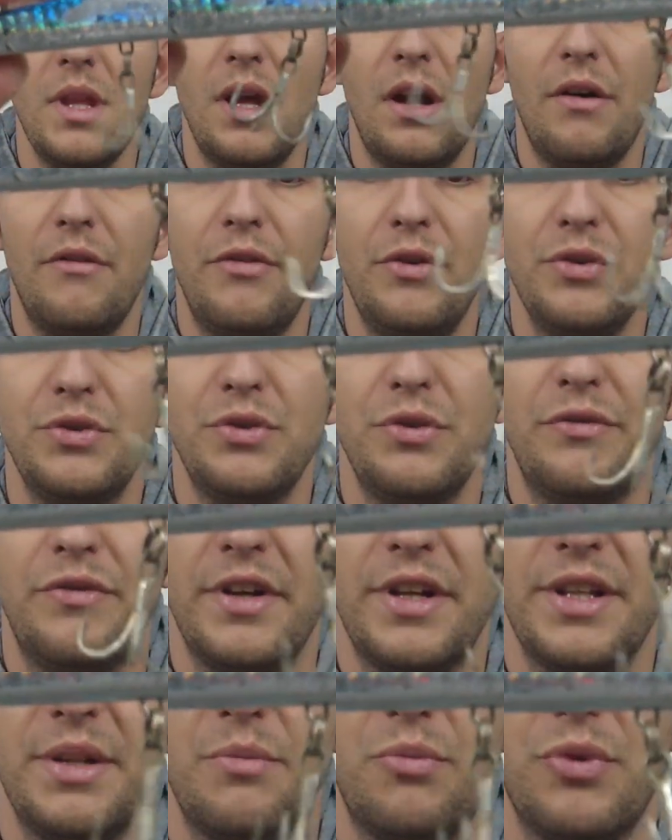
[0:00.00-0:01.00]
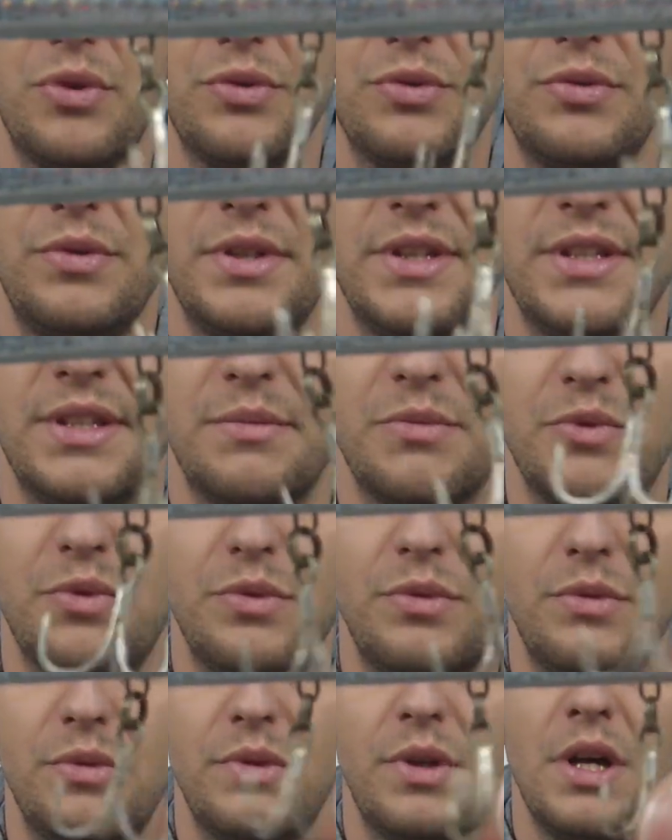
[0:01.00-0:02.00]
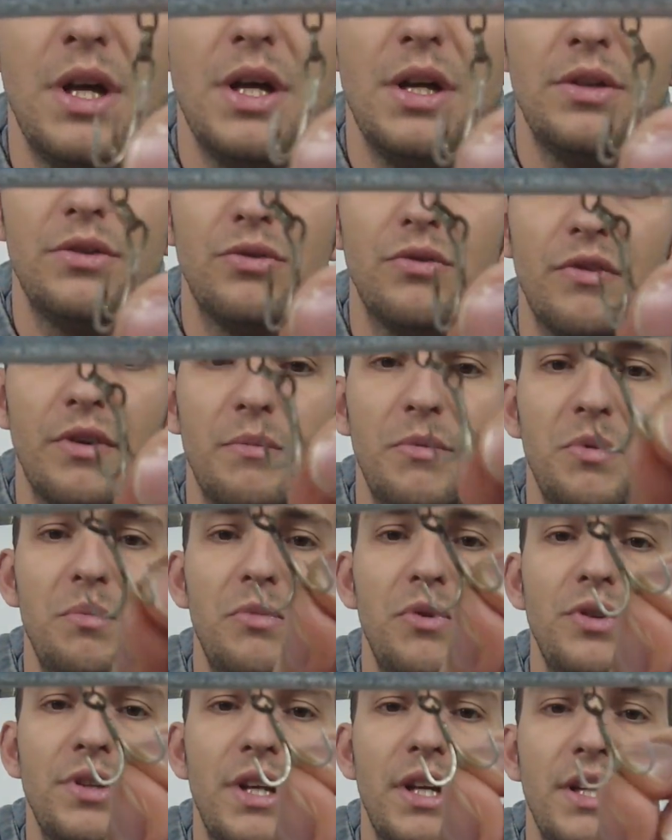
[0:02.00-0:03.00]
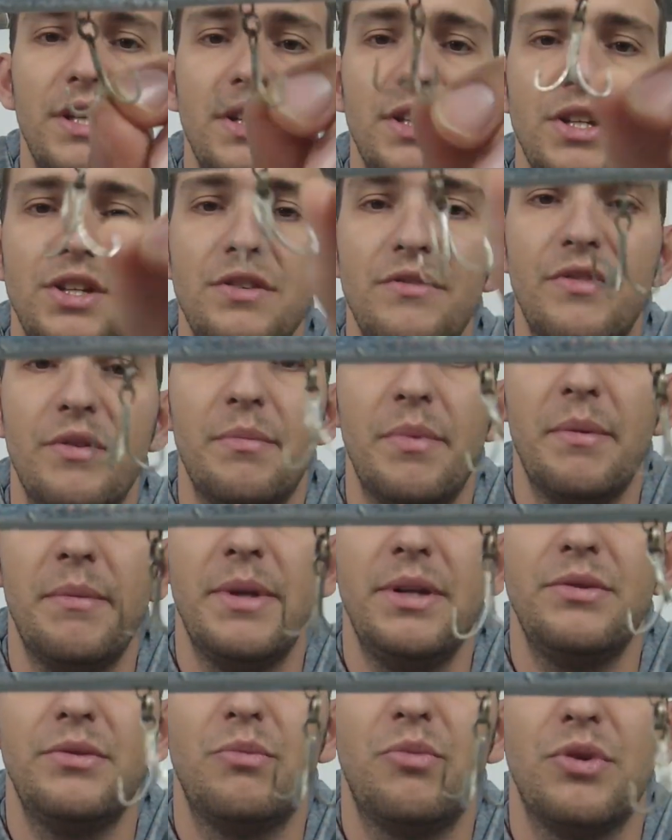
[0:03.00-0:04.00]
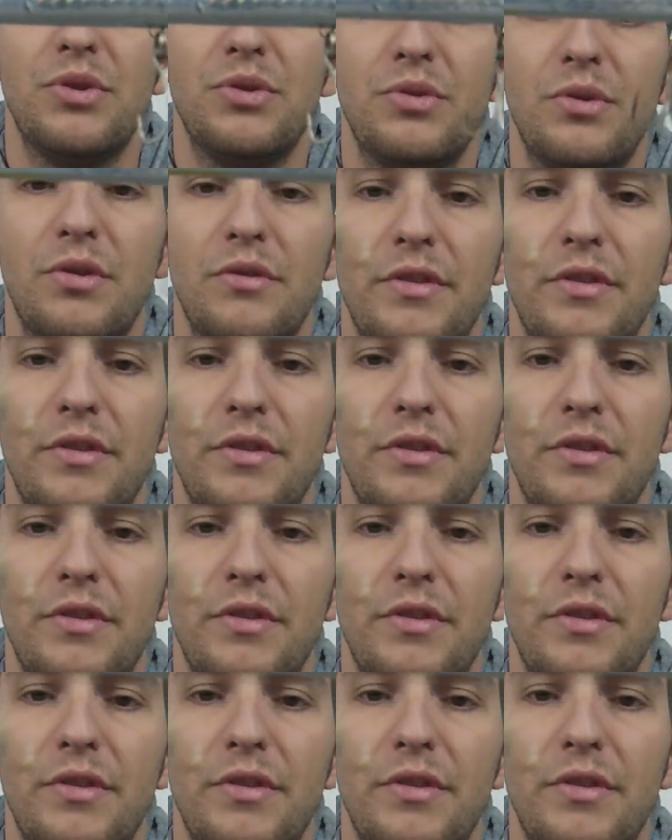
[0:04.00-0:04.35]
à force de faire des poissons, et les hameçons sont vraiment de bonne qualité. J'ai fait pas mal de poissons